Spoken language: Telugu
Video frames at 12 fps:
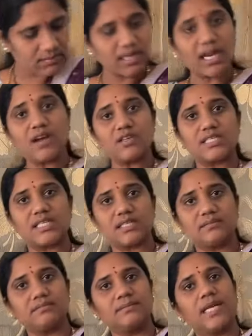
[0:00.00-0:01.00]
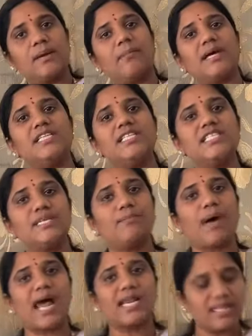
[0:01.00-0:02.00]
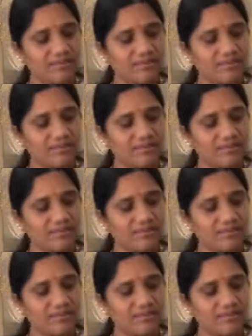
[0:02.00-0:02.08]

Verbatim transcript: ఇలా వస్తుంది మంచి పార్టీ